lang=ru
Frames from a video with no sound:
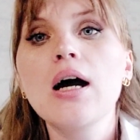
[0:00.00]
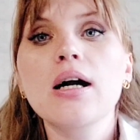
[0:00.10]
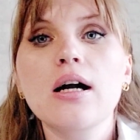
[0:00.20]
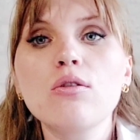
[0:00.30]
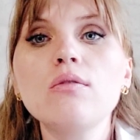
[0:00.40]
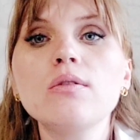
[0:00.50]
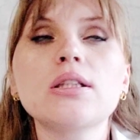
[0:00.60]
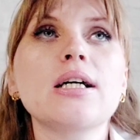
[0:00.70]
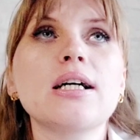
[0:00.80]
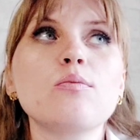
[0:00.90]

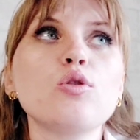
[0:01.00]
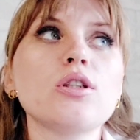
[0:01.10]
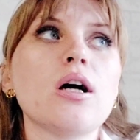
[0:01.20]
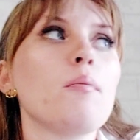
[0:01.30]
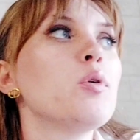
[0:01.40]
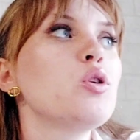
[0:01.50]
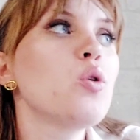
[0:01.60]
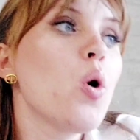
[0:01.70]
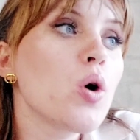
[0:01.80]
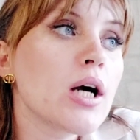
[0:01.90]
Какого-то гормона
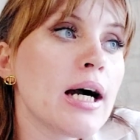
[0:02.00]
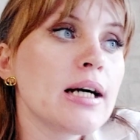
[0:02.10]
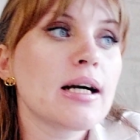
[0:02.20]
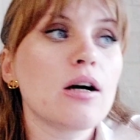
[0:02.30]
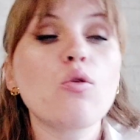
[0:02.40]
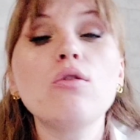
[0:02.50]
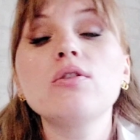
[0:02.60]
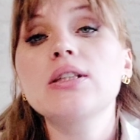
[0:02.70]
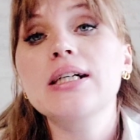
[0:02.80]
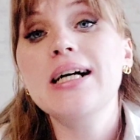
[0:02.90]
много,
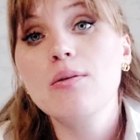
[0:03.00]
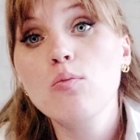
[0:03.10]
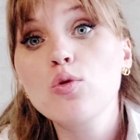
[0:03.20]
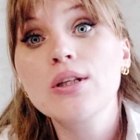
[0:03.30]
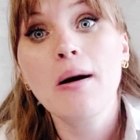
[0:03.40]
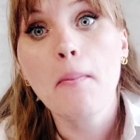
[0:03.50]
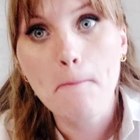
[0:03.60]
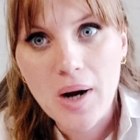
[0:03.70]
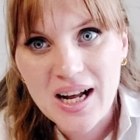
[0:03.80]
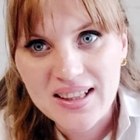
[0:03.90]
какого-то гормона
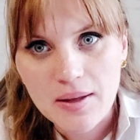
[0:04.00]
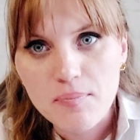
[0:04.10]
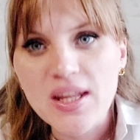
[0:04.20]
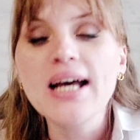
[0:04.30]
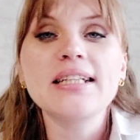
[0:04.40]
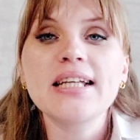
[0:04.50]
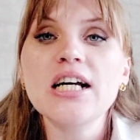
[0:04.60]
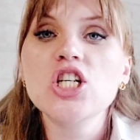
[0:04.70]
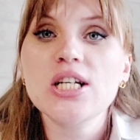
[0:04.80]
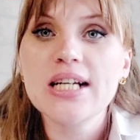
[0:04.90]
мало.
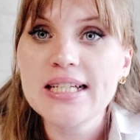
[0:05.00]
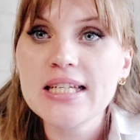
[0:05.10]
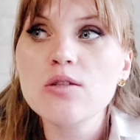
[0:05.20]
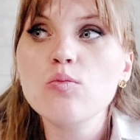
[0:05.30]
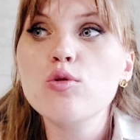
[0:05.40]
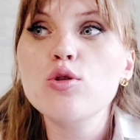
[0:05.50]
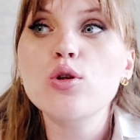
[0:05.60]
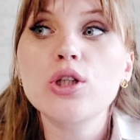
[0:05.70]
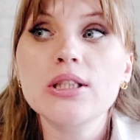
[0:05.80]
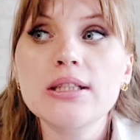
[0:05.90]
Наш организм
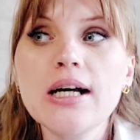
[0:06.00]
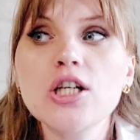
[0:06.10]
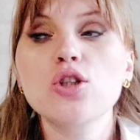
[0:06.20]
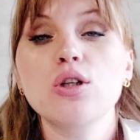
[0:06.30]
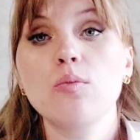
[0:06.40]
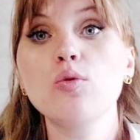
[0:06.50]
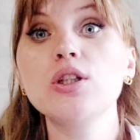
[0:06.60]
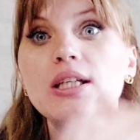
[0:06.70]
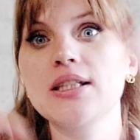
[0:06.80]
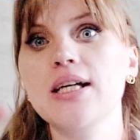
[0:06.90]
устроен так, что
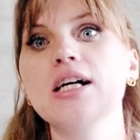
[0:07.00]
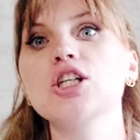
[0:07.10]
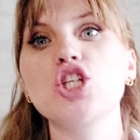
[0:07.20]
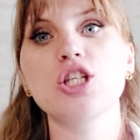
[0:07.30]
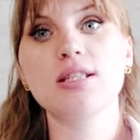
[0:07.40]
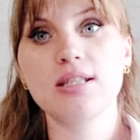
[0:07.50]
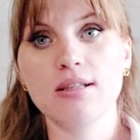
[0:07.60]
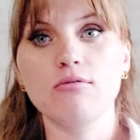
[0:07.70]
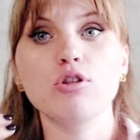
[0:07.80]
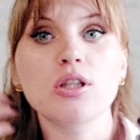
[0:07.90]
работает как
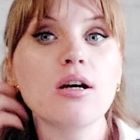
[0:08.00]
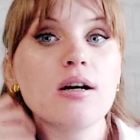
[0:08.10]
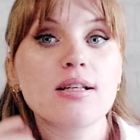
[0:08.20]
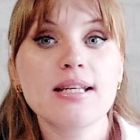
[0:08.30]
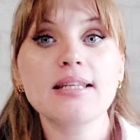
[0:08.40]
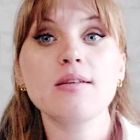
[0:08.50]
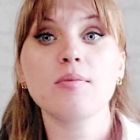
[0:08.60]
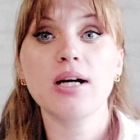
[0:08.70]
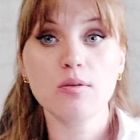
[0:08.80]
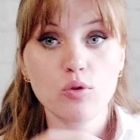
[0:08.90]
часы. Вот с
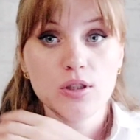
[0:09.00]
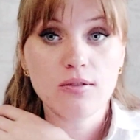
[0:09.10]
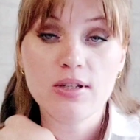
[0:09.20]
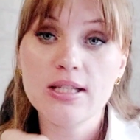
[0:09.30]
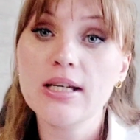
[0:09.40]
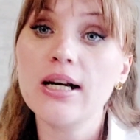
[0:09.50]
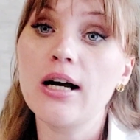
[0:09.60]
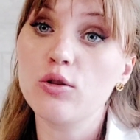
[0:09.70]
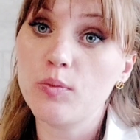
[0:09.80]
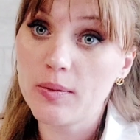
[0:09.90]
одним гормоном
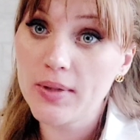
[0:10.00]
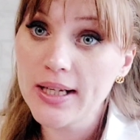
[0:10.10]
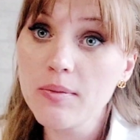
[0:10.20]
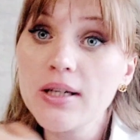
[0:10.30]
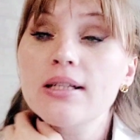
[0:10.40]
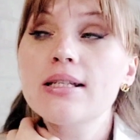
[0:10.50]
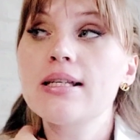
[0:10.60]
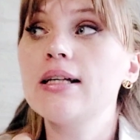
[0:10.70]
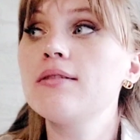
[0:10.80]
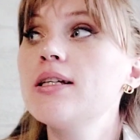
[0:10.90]
возникают проблемы,
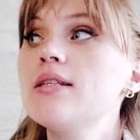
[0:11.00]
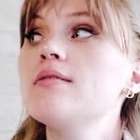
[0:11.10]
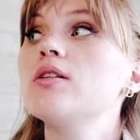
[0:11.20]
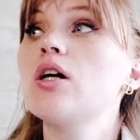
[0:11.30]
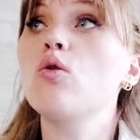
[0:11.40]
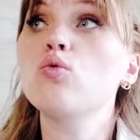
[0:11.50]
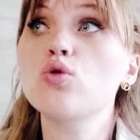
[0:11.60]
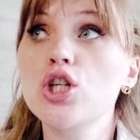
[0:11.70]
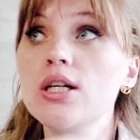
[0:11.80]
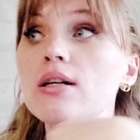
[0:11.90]
соответственно,
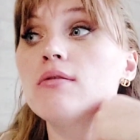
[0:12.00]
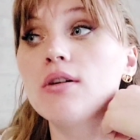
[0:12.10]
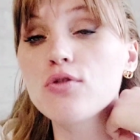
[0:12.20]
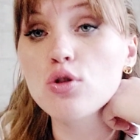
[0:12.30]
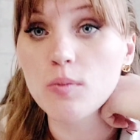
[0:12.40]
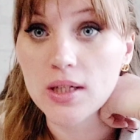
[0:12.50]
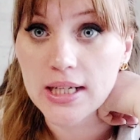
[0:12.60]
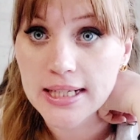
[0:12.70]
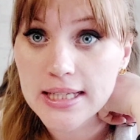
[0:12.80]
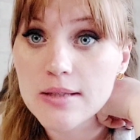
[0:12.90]
уже во всем
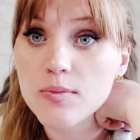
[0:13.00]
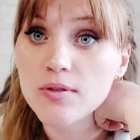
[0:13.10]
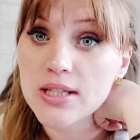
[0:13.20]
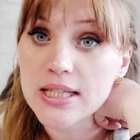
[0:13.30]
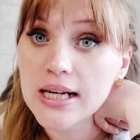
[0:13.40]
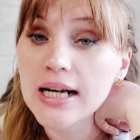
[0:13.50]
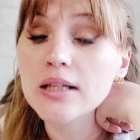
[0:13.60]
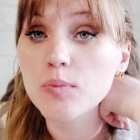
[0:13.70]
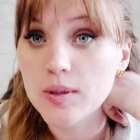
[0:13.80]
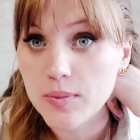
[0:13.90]
организме
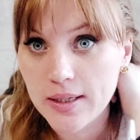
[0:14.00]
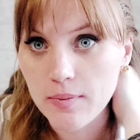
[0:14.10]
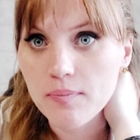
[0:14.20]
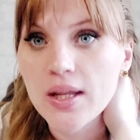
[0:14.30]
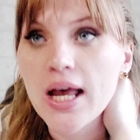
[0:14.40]
возникают проблемы.